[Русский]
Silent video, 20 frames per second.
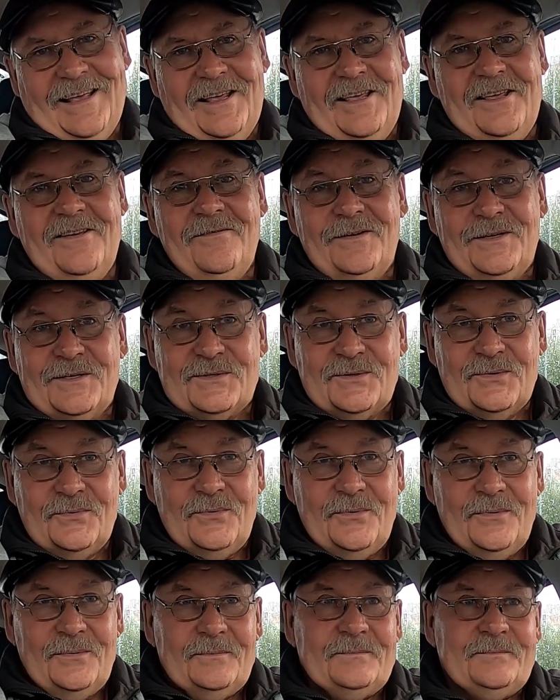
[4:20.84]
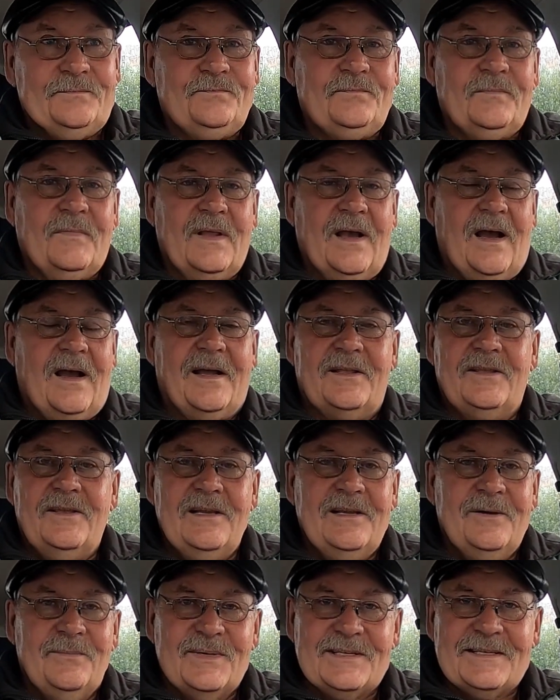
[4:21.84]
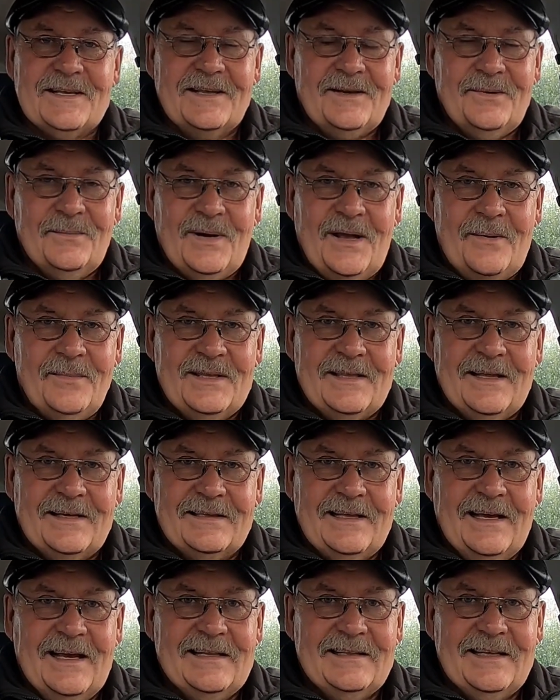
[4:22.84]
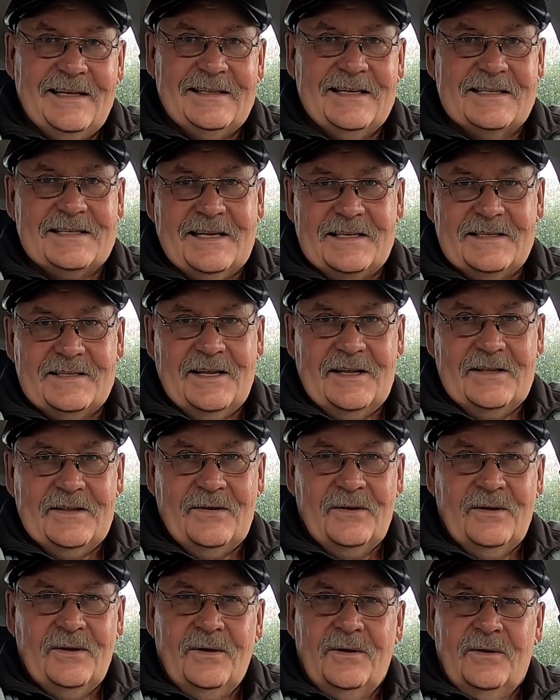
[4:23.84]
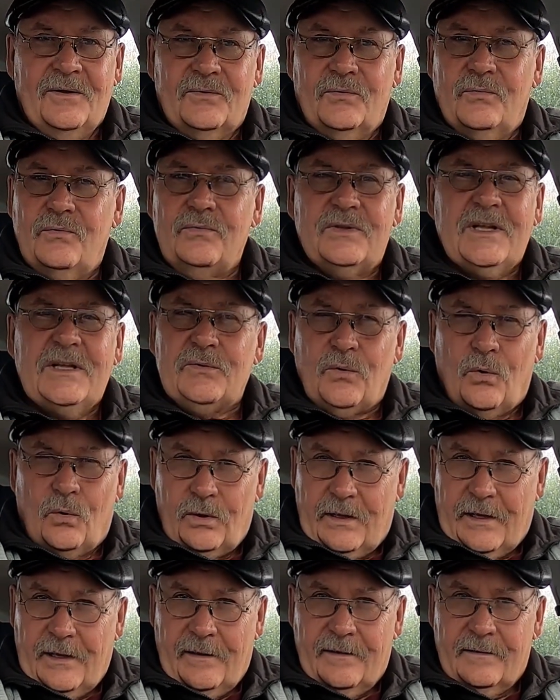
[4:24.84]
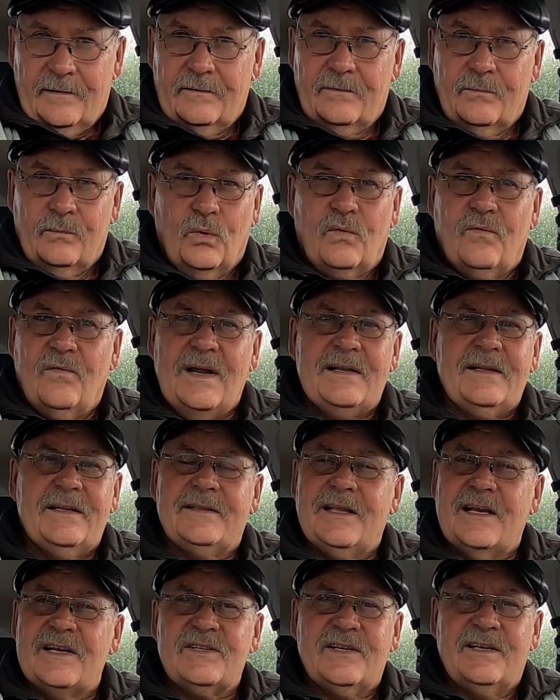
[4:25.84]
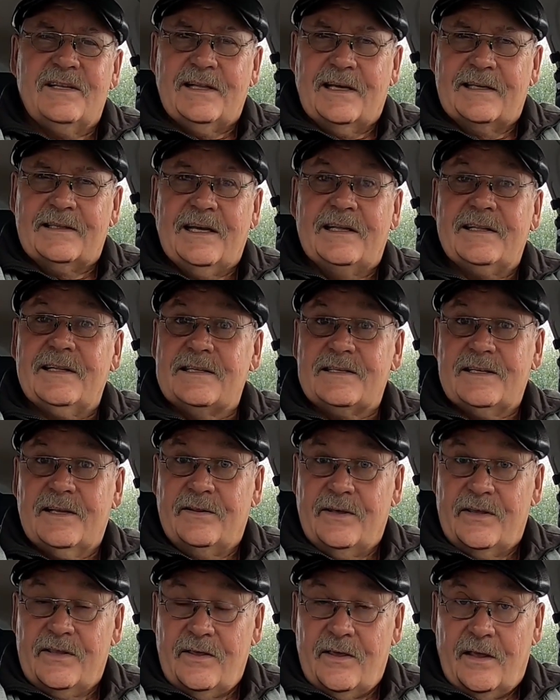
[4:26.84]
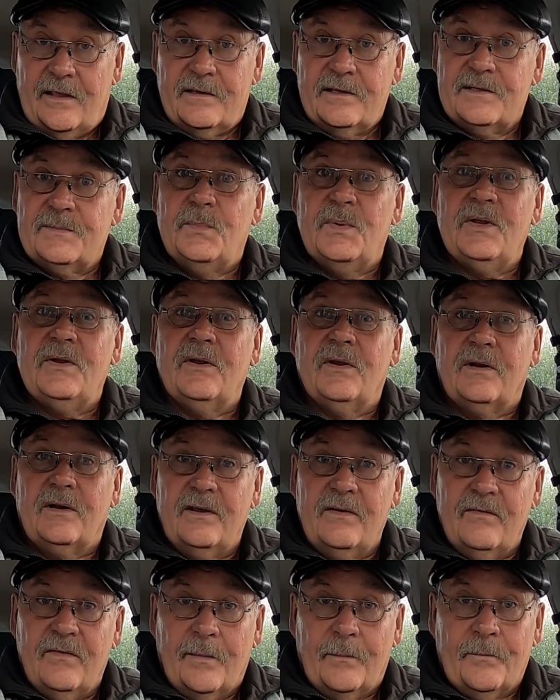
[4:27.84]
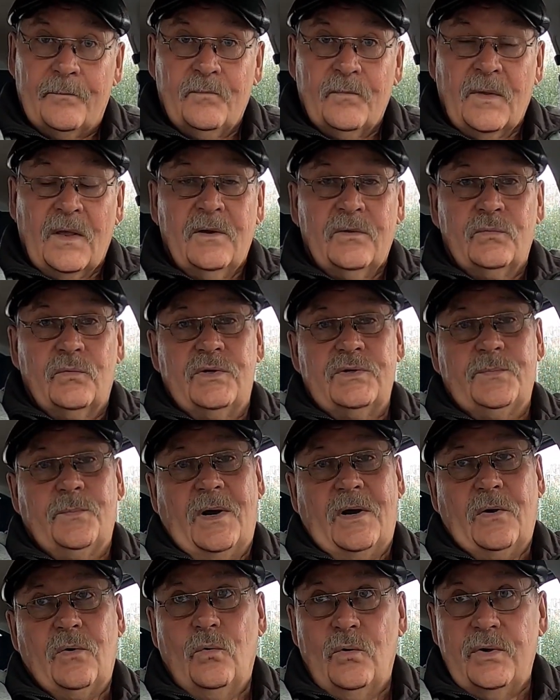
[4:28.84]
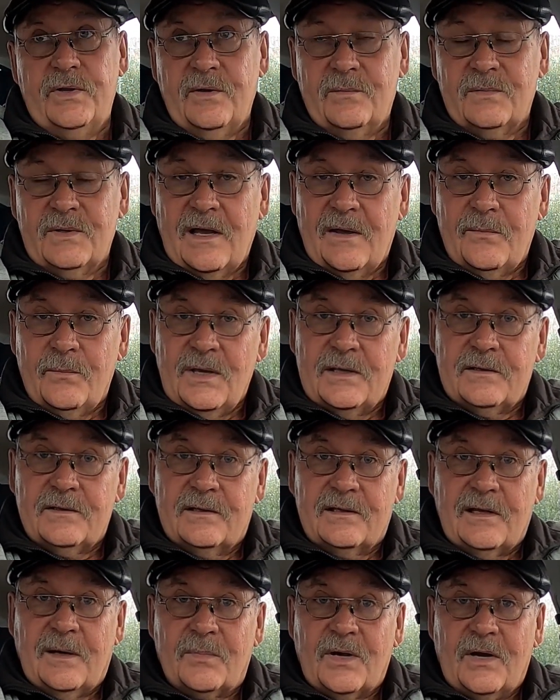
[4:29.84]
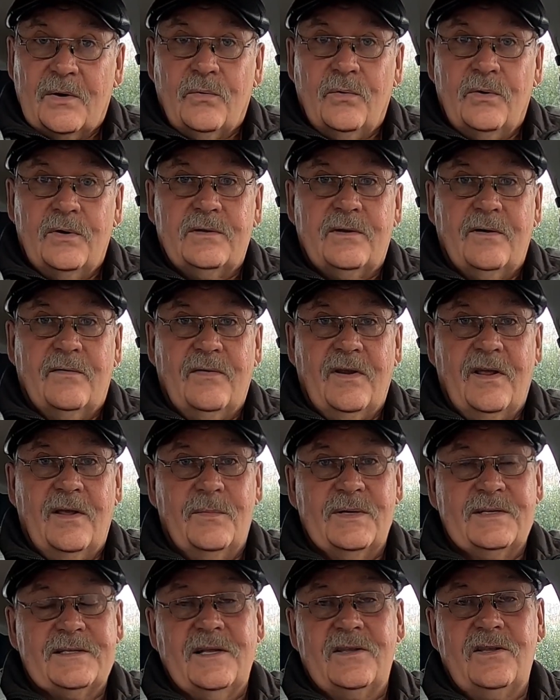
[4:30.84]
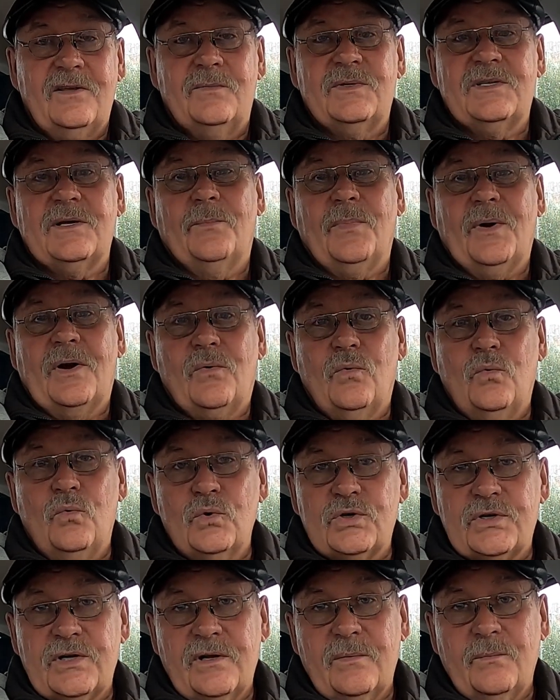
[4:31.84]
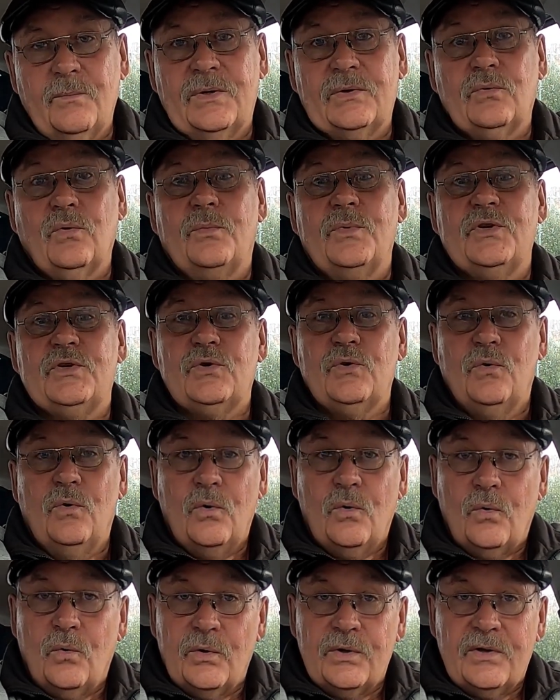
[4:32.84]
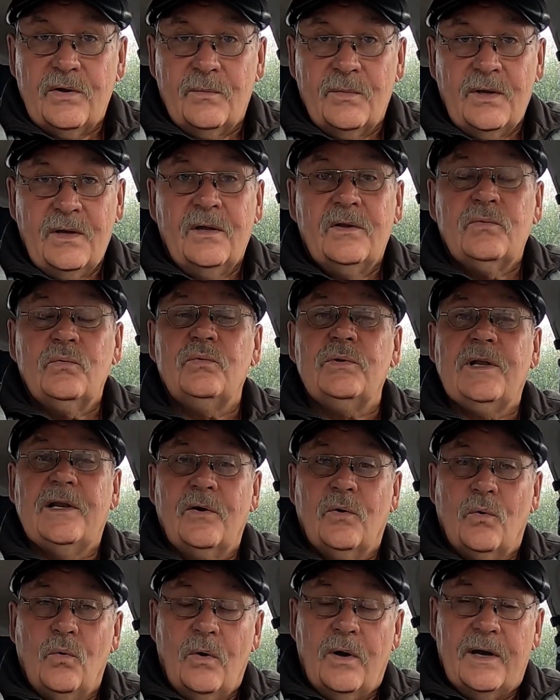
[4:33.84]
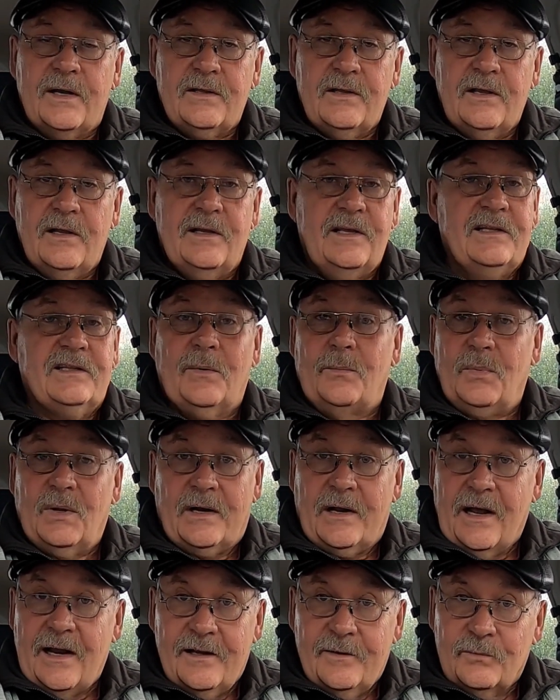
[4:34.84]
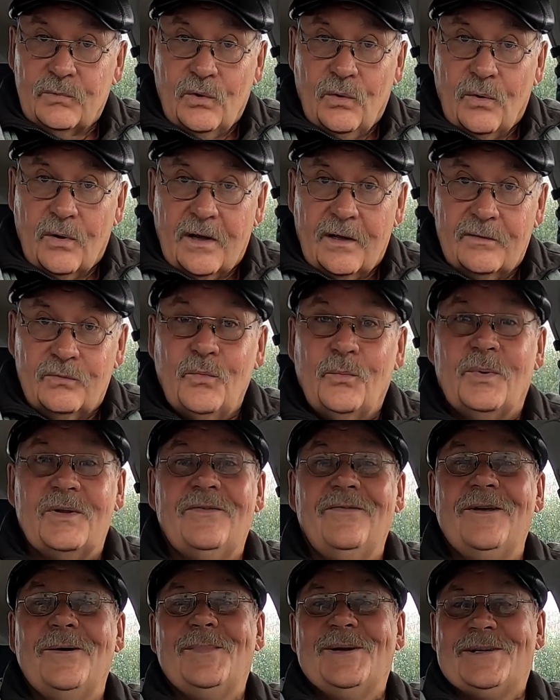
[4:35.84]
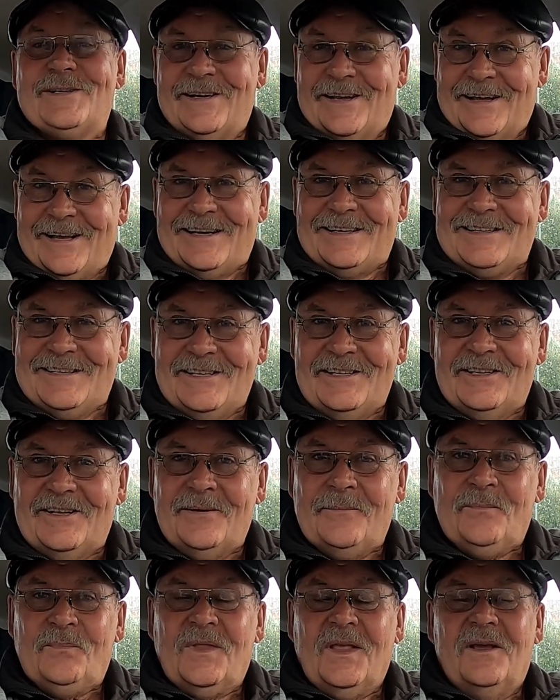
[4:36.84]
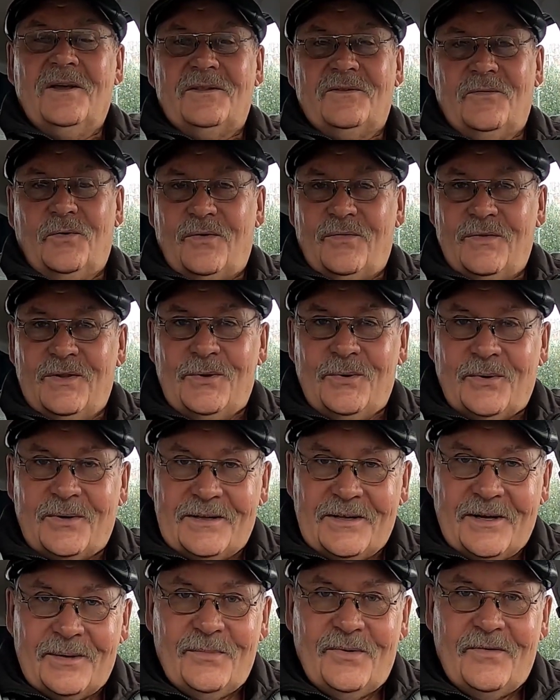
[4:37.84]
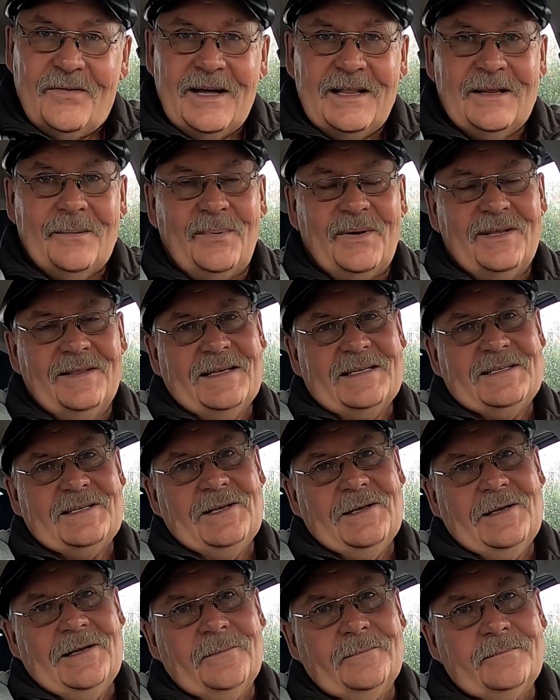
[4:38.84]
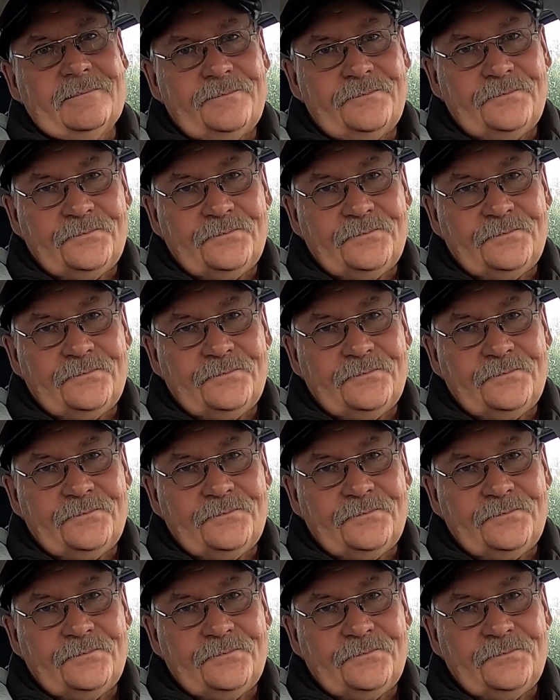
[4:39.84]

И в лесу, а ходили мы за грибами тогда, надо сказать, ну, надолго буквально даже иногда на целый день с перерывом. То есть походим до обеда там какое-то время, садимся покушаем, потом еще ходим. Ну, далеко ходили и набирали много. Ну, по две больших корзины двух ведерных бывало приносили.